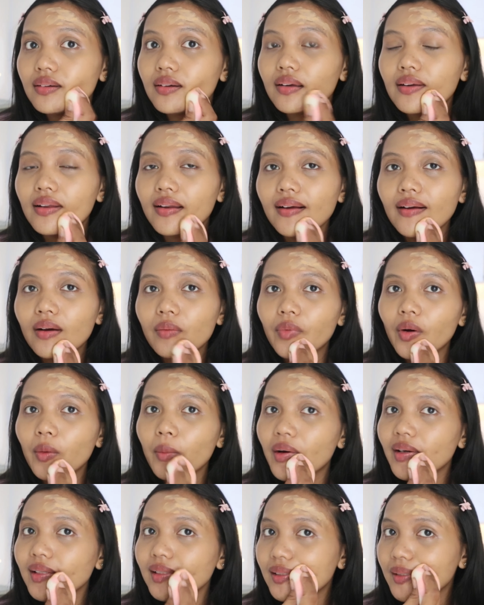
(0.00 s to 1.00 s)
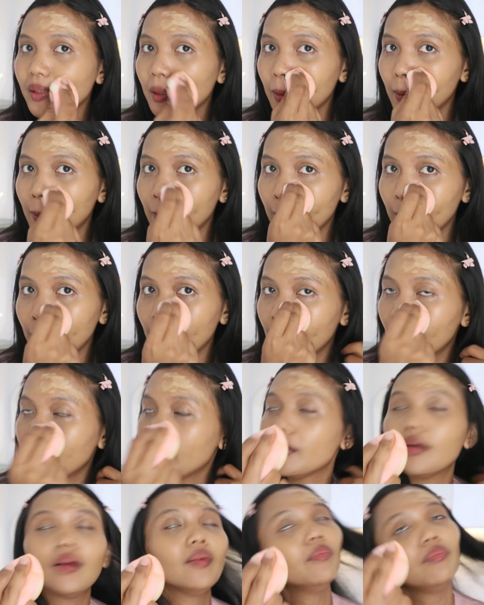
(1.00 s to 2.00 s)
ini gampang banget sih di
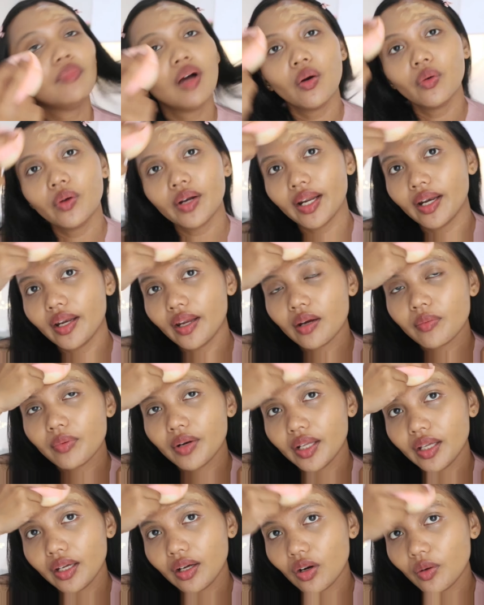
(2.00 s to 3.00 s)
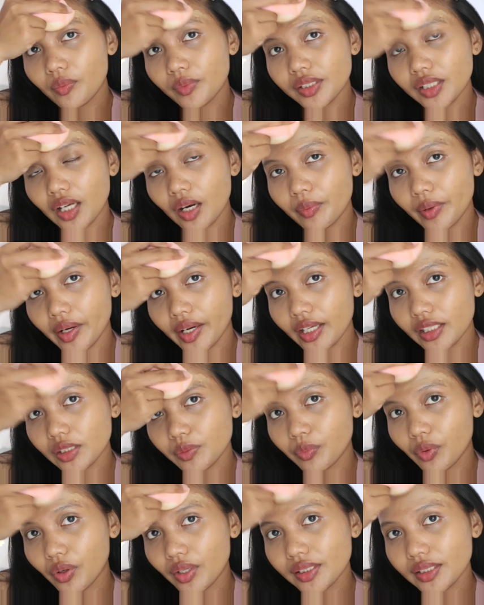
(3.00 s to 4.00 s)
baurinnya apalagi kalau misalnya pakai
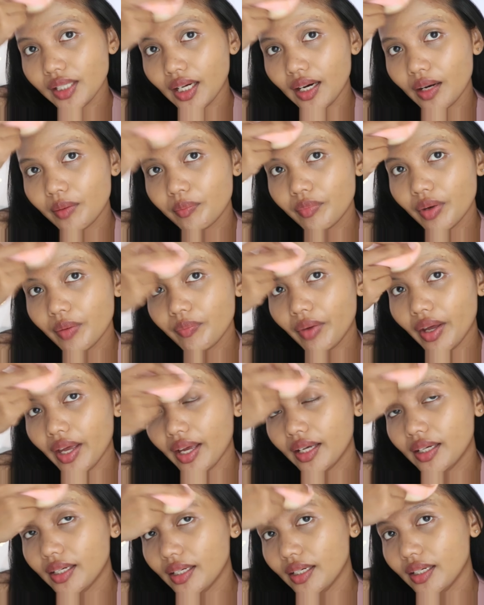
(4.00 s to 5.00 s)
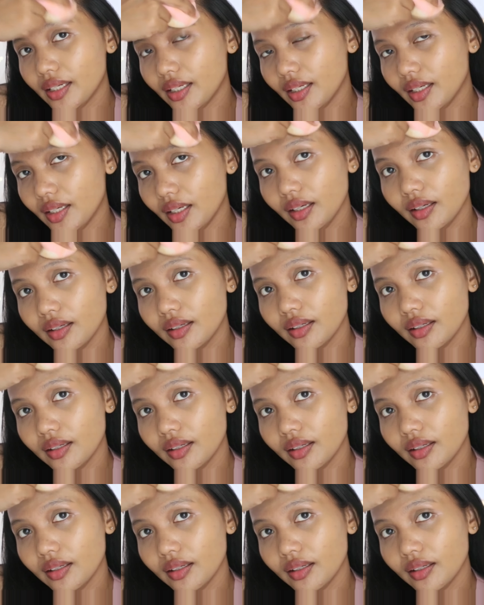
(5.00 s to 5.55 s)
spons yang lembab kayak gini